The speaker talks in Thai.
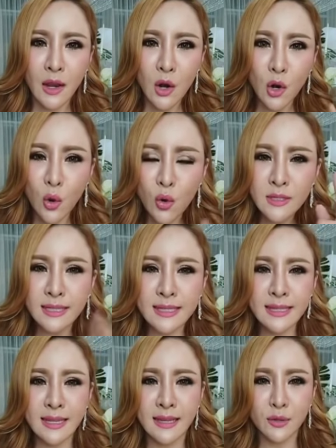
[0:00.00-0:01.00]
ลูกฉัน
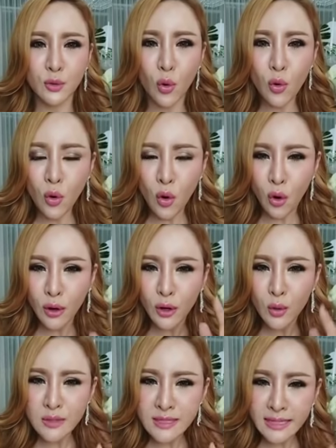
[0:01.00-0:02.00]
สิ ทุกคน
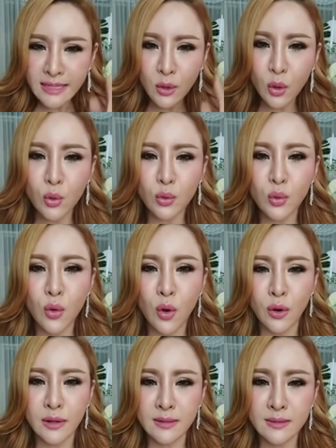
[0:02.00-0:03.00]
ลูกศิษย์ครูทุกคน